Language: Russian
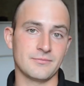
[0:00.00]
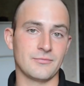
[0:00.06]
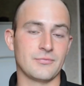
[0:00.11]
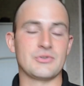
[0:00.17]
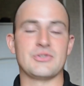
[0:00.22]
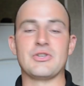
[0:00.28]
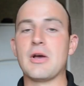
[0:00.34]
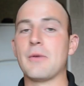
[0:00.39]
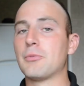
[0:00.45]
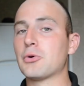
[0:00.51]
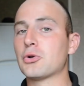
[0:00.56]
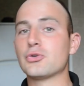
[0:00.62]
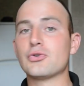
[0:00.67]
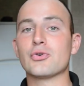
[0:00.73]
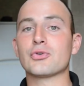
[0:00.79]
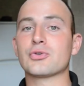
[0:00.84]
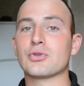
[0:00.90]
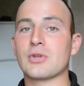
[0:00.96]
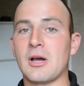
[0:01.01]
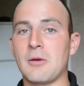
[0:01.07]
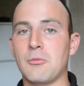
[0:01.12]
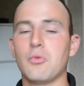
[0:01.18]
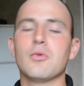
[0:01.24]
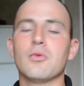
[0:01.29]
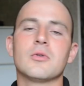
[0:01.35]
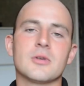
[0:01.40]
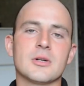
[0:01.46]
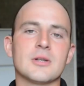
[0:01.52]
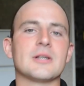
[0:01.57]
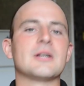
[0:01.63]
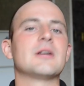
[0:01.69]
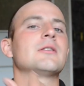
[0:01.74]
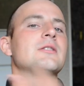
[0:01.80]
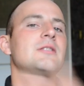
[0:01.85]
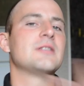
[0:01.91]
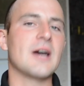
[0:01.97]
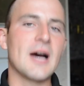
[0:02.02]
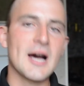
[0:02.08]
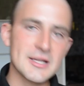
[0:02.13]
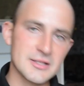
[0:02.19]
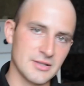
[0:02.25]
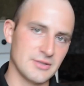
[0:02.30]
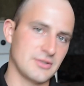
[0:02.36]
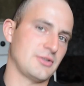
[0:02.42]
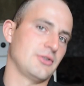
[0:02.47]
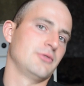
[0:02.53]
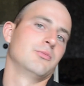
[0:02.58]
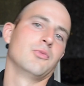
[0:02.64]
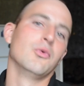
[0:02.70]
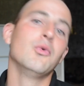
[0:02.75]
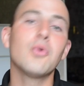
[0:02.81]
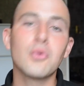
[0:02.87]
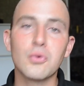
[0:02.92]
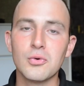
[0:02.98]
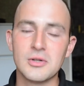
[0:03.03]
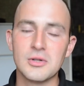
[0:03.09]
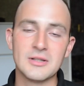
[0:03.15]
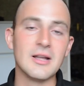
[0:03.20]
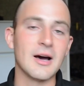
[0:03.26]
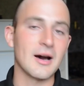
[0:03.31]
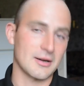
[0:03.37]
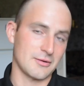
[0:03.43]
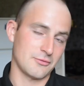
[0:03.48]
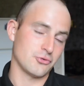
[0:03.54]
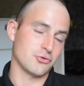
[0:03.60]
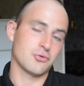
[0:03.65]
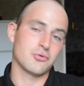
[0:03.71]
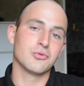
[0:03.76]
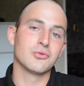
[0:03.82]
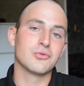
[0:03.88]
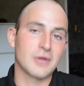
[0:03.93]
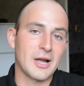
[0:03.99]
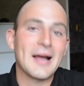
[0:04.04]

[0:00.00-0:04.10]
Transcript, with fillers: все придет кому? К дяде Тимуру Ильдаровичу.